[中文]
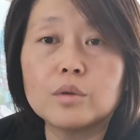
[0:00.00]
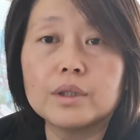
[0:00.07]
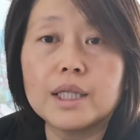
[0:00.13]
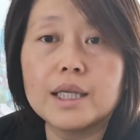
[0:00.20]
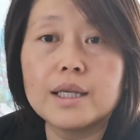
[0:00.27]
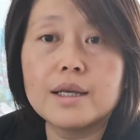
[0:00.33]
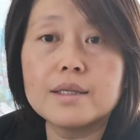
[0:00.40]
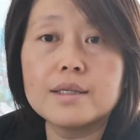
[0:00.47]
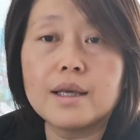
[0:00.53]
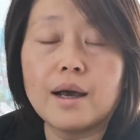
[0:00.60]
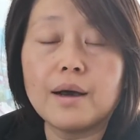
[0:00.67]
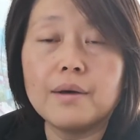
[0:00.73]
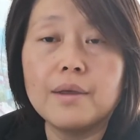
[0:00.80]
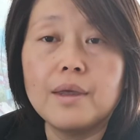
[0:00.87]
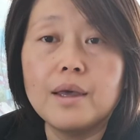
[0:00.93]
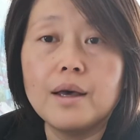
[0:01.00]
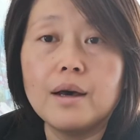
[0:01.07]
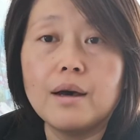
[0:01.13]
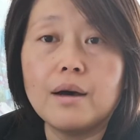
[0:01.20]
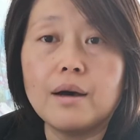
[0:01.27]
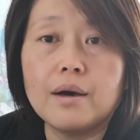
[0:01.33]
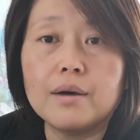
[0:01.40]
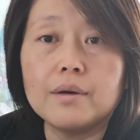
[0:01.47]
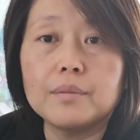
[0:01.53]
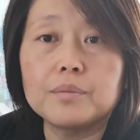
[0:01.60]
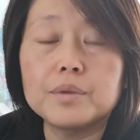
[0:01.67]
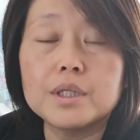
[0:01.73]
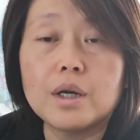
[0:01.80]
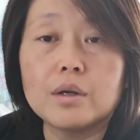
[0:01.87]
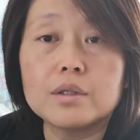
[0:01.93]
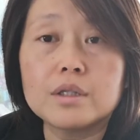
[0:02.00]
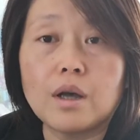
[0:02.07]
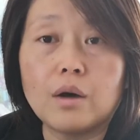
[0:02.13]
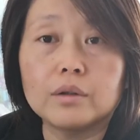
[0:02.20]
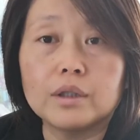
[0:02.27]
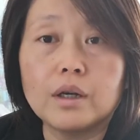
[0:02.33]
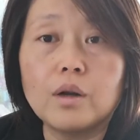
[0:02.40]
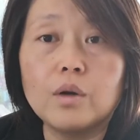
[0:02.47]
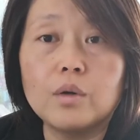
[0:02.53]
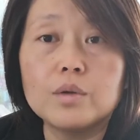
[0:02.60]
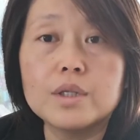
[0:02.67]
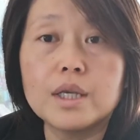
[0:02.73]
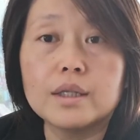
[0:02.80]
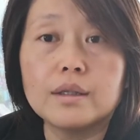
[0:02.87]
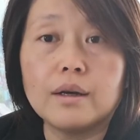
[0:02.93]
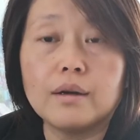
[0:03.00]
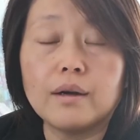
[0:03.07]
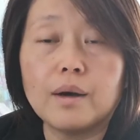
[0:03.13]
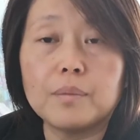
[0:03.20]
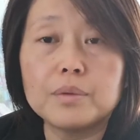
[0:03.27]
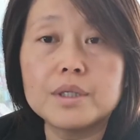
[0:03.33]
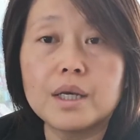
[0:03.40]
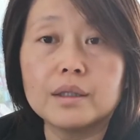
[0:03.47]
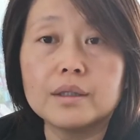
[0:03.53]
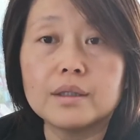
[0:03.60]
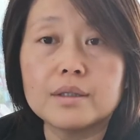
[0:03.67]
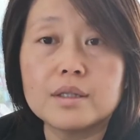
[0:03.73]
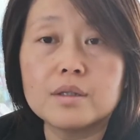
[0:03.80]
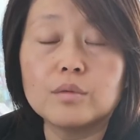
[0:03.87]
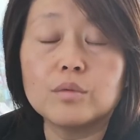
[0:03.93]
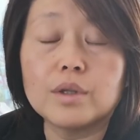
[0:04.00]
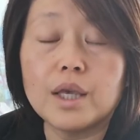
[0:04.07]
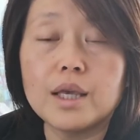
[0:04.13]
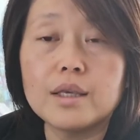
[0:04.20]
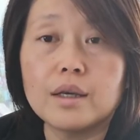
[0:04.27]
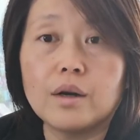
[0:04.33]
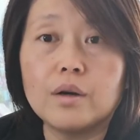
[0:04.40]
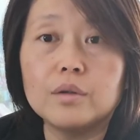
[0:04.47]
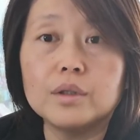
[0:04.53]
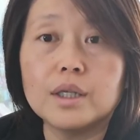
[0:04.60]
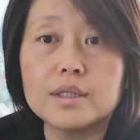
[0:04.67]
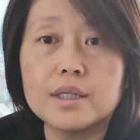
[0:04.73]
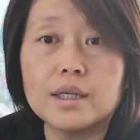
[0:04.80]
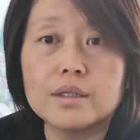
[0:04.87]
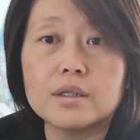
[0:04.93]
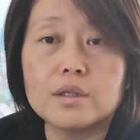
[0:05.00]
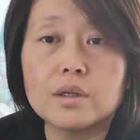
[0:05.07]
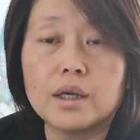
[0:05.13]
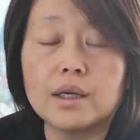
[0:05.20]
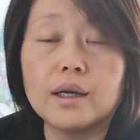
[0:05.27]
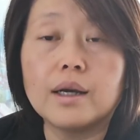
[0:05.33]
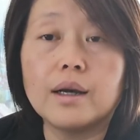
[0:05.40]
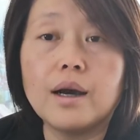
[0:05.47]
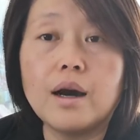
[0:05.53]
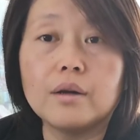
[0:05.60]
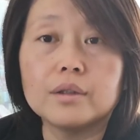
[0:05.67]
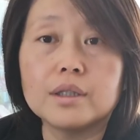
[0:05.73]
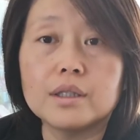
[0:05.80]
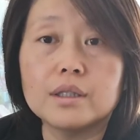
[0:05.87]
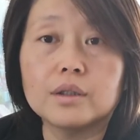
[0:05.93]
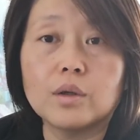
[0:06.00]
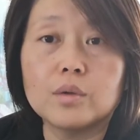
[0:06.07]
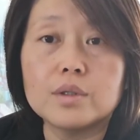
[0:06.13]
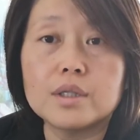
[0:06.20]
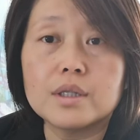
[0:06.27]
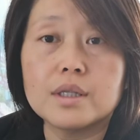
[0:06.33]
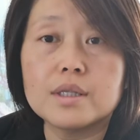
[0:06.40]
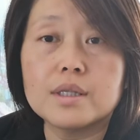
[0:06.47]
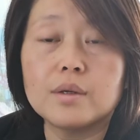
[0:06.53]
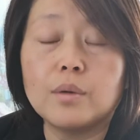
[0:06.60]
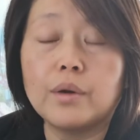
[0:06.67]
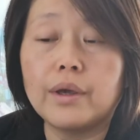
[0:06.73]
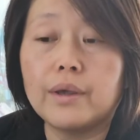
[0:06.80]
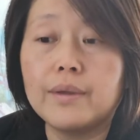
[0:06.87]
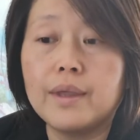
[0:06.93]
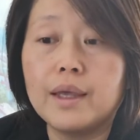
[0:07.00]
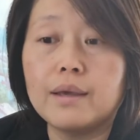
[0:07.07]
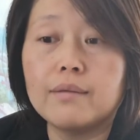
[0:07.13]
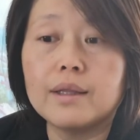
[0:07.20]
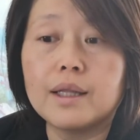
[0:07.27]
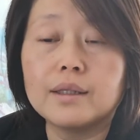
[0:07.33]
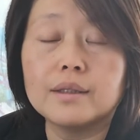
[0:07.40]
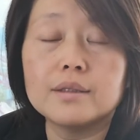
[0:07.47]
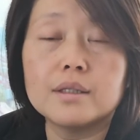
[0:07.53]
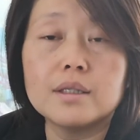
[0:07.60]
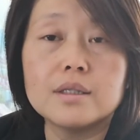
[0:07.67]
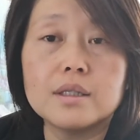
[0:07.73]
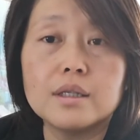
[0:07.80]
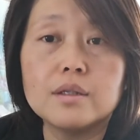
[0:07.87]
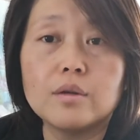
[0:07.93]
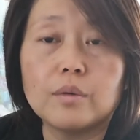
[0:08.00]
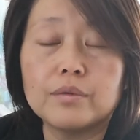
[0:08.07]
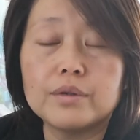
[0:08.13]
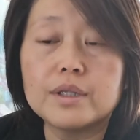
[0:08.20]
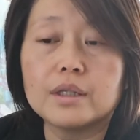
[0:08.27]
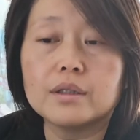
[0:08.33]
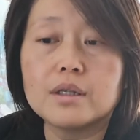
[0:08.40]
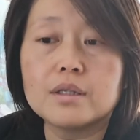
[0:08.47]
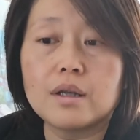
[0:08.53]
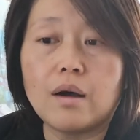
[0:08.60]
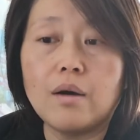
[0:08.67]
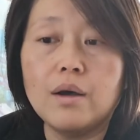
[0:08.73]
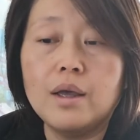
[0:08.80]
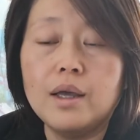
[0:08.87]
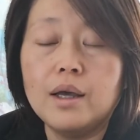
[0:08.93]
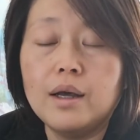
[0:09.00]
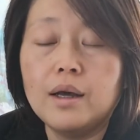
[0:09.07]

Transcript: 如果大家想啊比较早的 closing 的啊，不想等四五年以后呢，这个是一个很好的一个投资的机会，因为它的定金有非常的少。